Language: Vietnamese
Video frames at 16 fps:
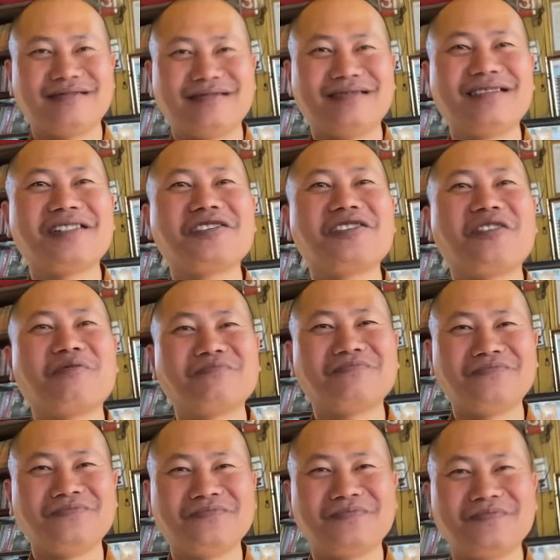Lợi dụng
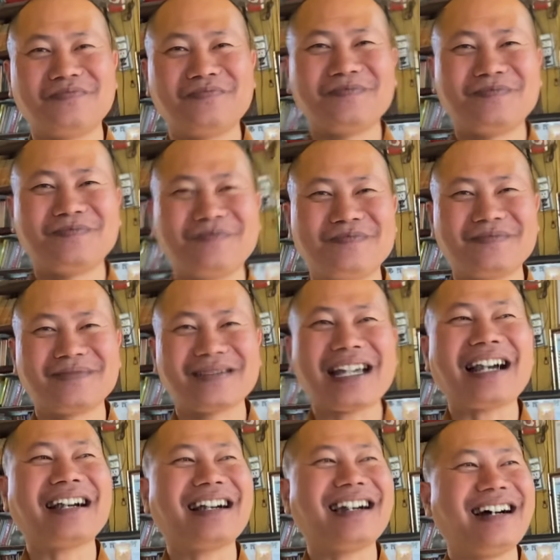
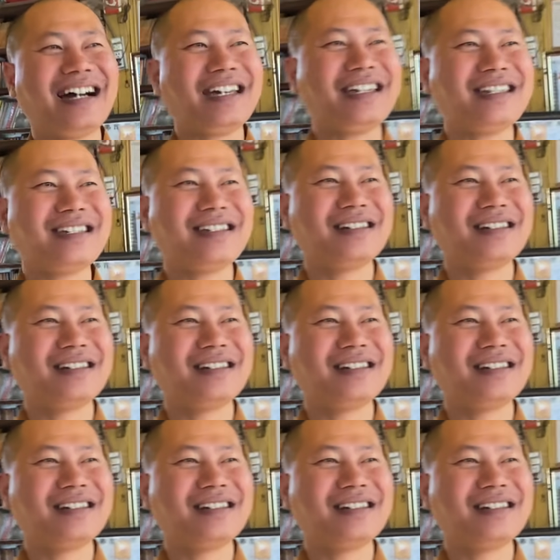thân thể.